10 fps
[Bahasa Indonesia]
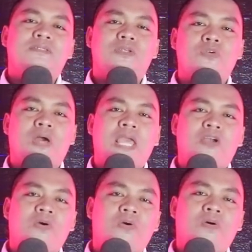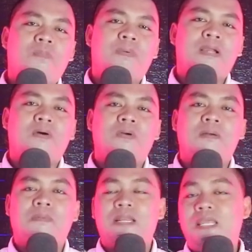sosok Heiko pernah
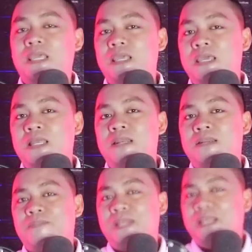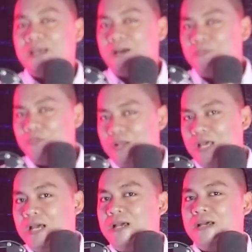ungkapkan ingin menikah
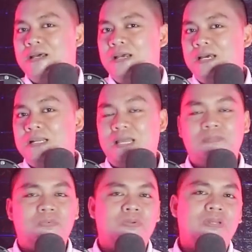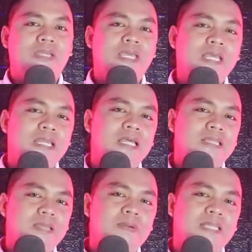muda. Namun kini
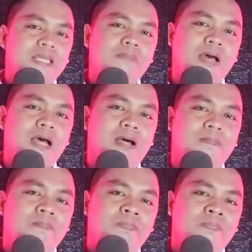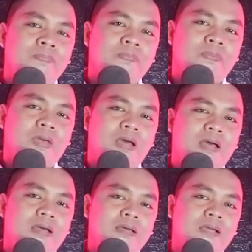tiba-tiba
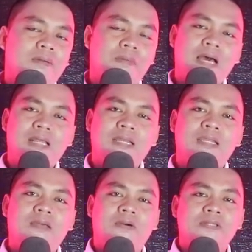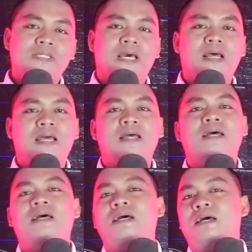Ya, kemarin di
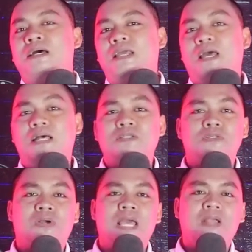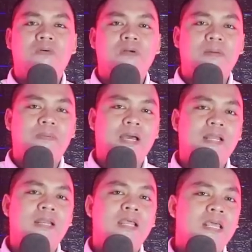wawancara ya sosok Haiku
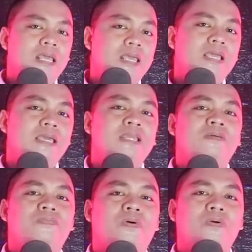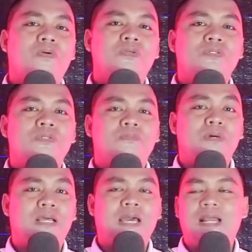ungkapkan ingin fokus
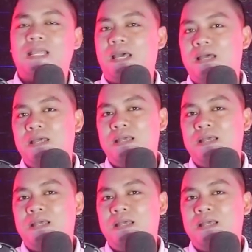berkarya.